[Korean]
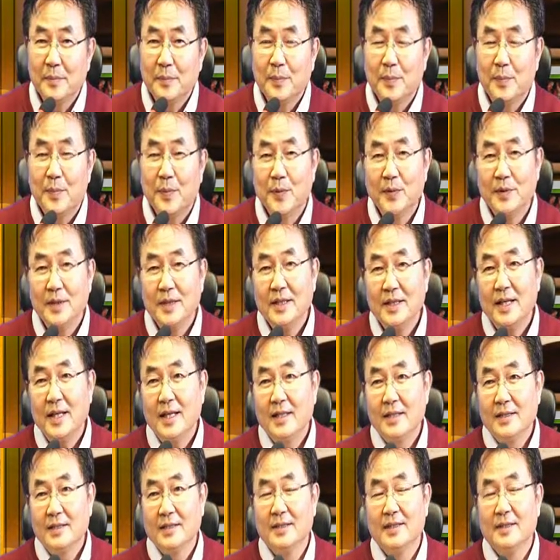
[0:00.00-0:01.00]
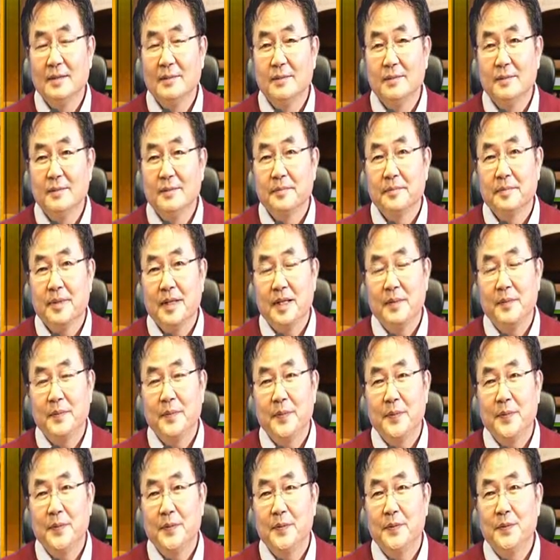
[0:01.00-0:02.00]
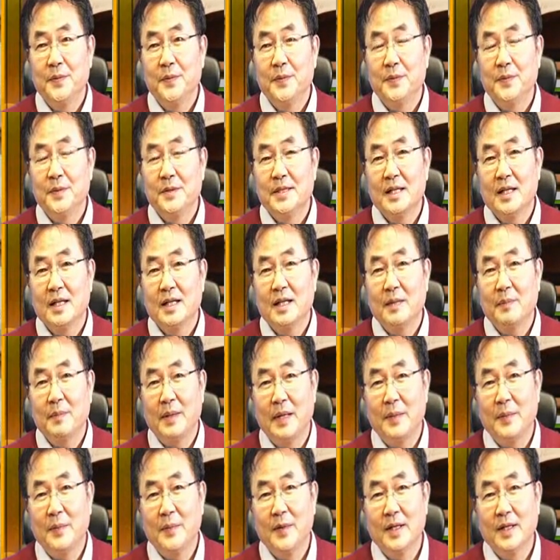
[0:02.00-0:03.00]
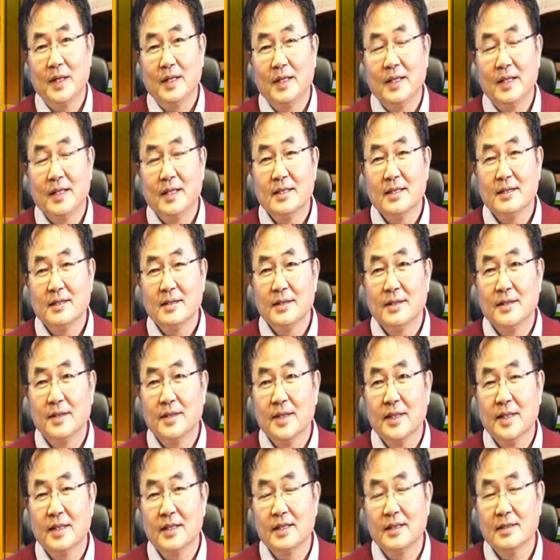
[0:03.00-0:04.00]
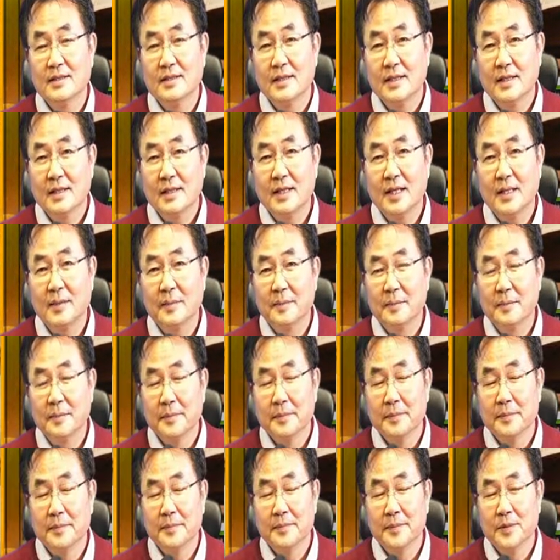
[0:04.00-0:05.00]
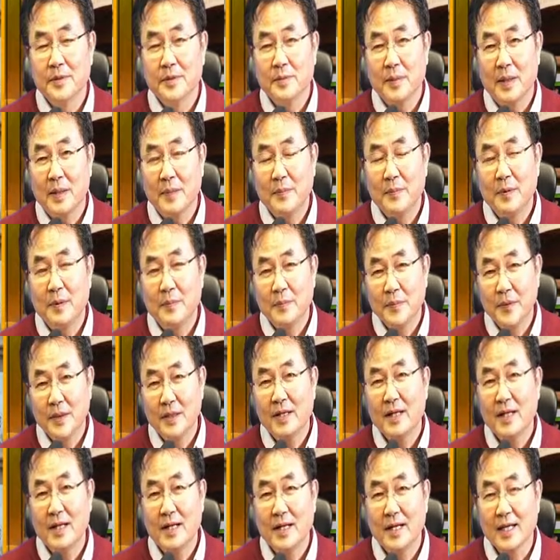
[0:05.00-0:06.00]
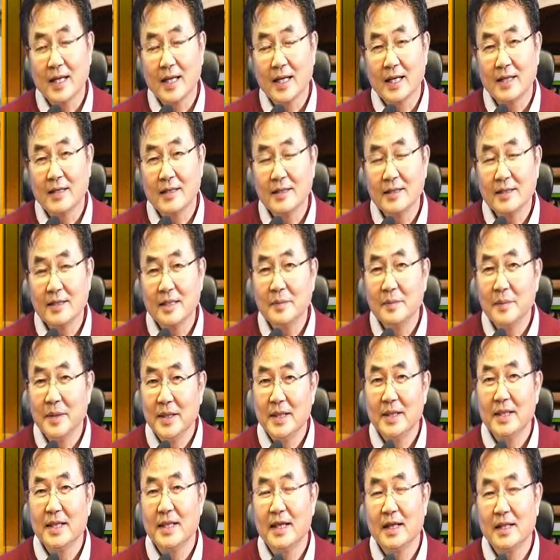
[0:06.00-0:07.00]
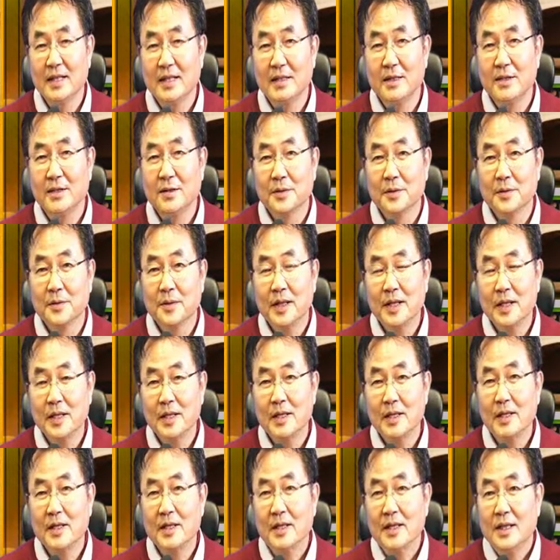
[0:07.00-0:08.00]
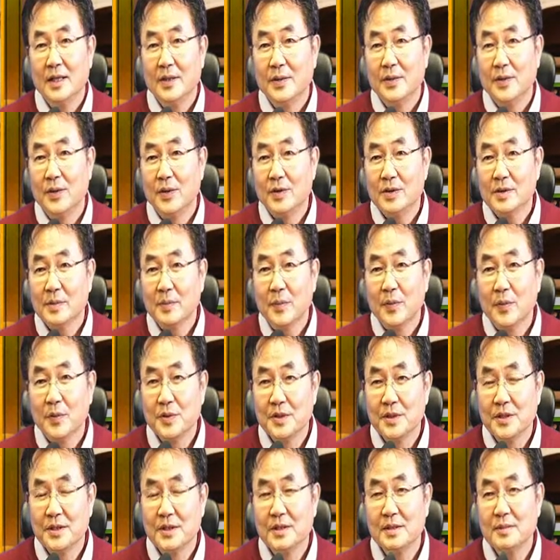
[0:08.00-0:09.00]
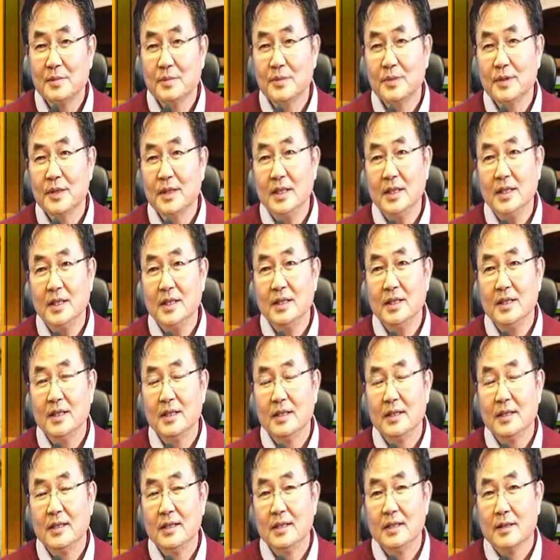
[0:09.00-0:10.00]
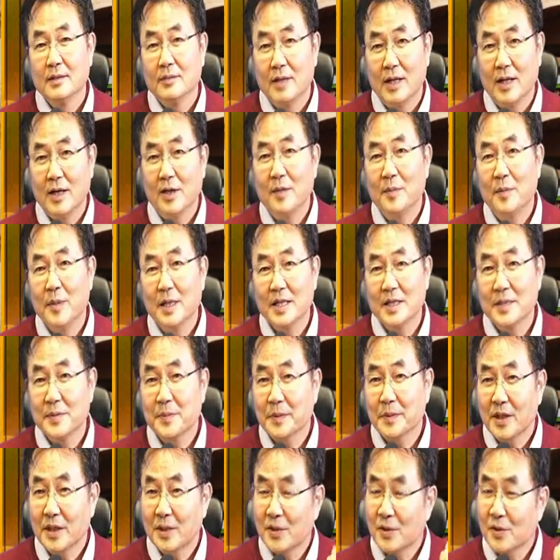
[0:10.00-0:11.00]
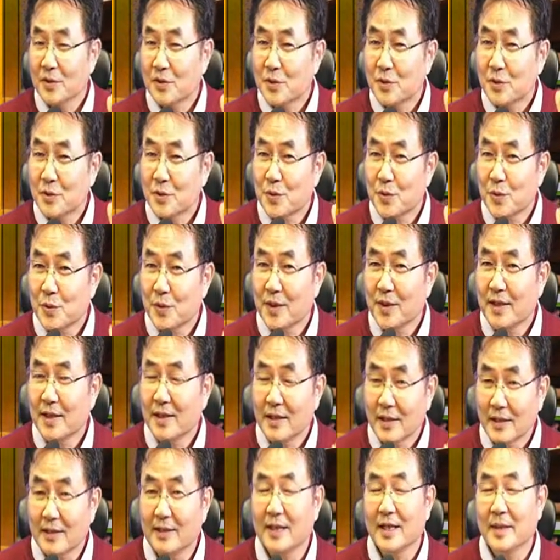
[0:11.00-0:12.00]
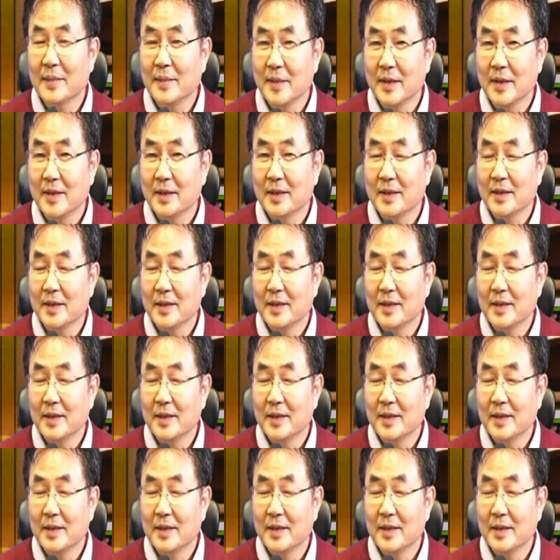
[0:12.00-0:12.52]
본인의 느낌, 발표자가 발표하는 데 있어서의 그 체감, 또 발표가 편안하게 느낌이 있게 하는 것과 또 여기서 보시는 분이 과거 방식보다 더 좋게 됐다면